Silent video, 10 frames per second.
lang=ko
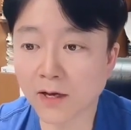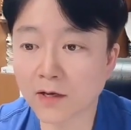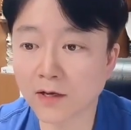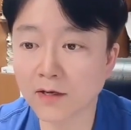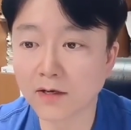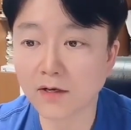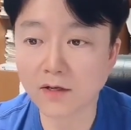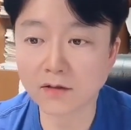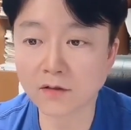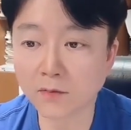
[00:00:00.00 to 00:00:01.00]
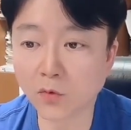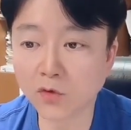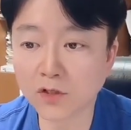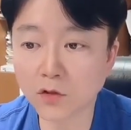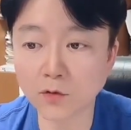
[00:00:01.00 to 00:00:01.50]
아까 그
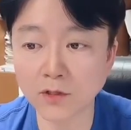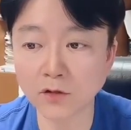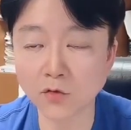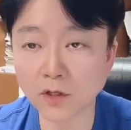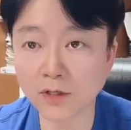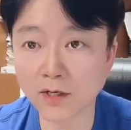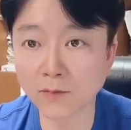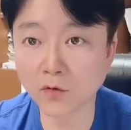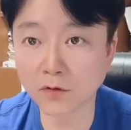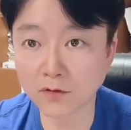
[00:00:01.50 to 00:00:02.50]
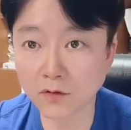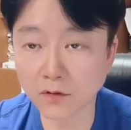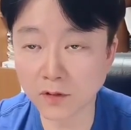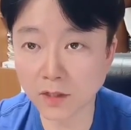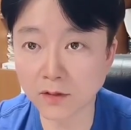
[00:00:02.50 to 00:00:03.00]
본인이 선호하는 유형에 따라 뭐 그렇,
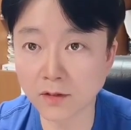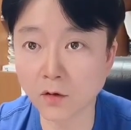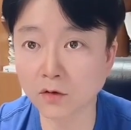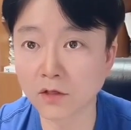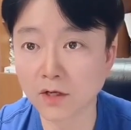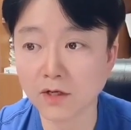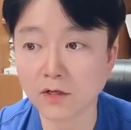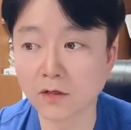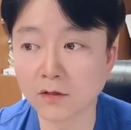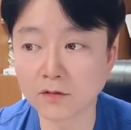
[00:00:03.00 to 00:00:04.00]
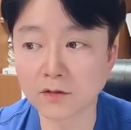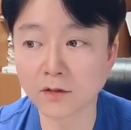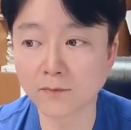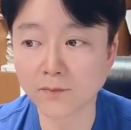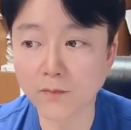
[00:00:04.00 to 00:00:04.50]
다고 했는데 어, 어,
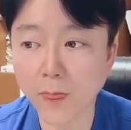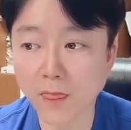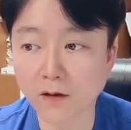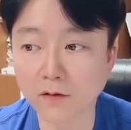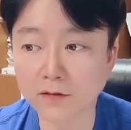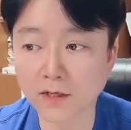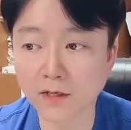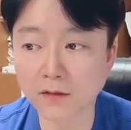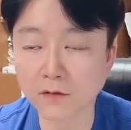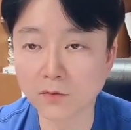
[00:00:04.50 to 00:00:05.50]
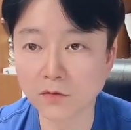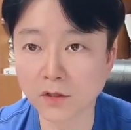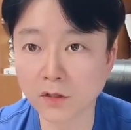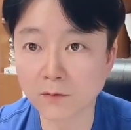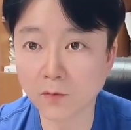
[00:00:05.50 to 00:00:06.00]
지금 어, 제가 그분
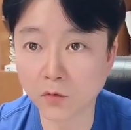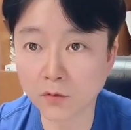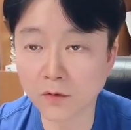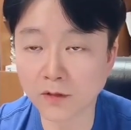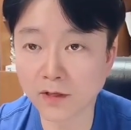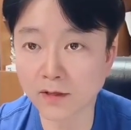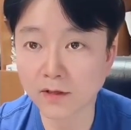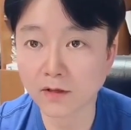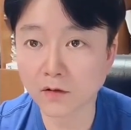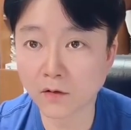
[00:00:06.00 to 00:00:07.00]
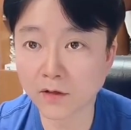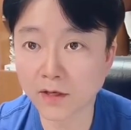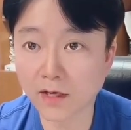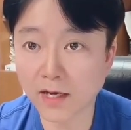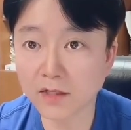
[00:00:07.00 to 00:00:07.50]
이름은 모르는데 거기
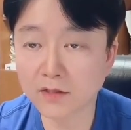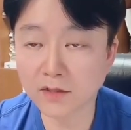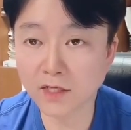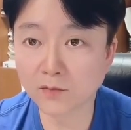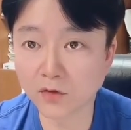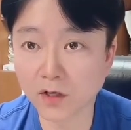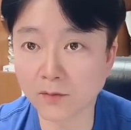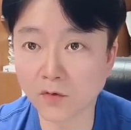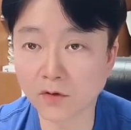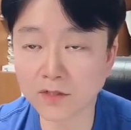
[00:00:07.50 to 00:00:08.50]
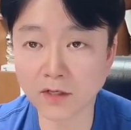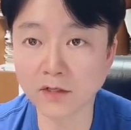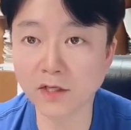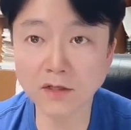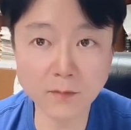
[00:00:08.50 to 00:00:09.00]
ISTJ 분이 뭐
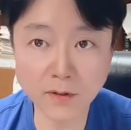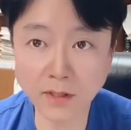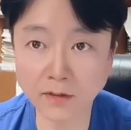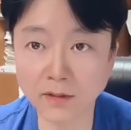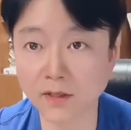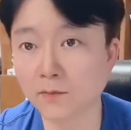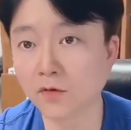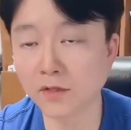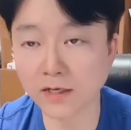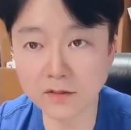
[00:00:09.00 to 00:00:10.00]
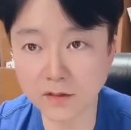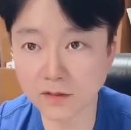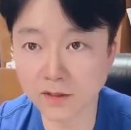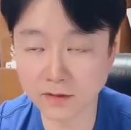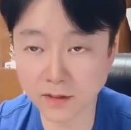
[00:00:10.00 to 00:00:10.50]
자기는 ENTP 나왔다 뭐
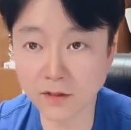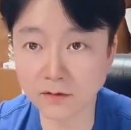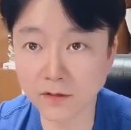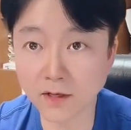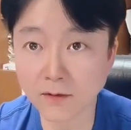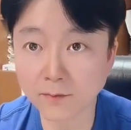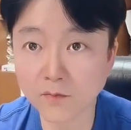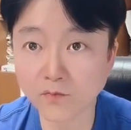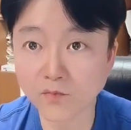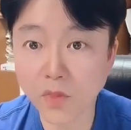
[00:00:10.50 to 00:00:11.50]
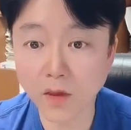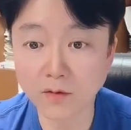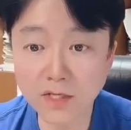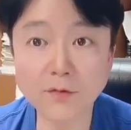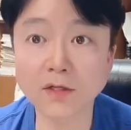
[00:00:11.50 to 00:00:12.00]
ISTJ 나왔다 그랬는데
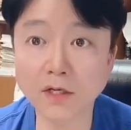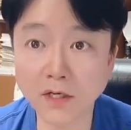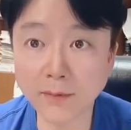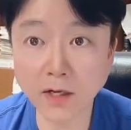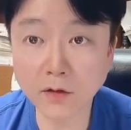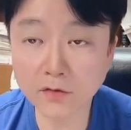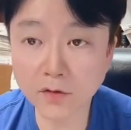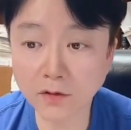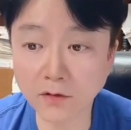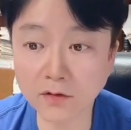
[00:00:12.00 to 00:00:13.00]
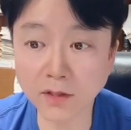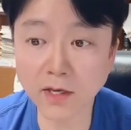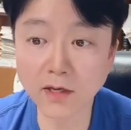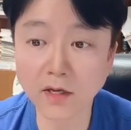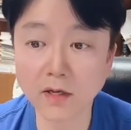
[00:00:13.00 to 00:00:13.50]
상황에 따라 바뀔 수 있는 거예요.
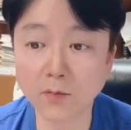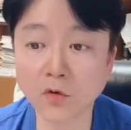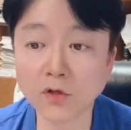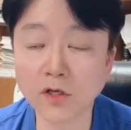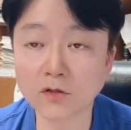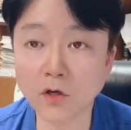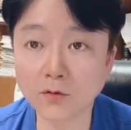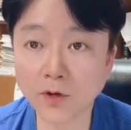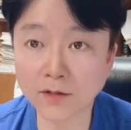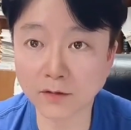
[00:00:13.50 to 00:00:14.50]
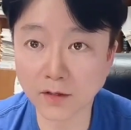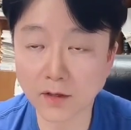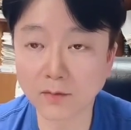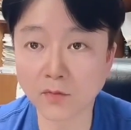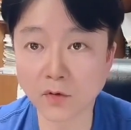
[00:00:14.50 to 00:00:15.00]
그게 본인이 선호하는
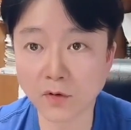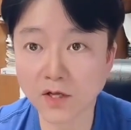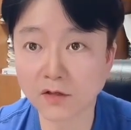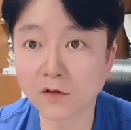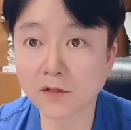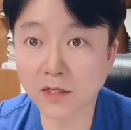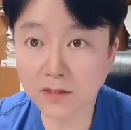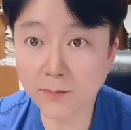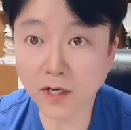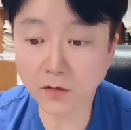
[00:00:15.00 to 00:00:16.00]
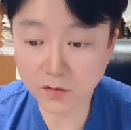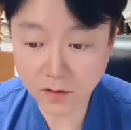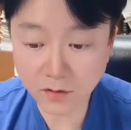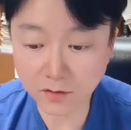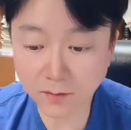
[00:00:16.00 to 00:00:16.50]
뭐 그거에 따라서 바뀔 수
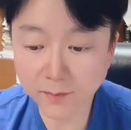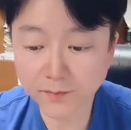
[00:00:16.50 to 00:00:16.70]
있는 거죠.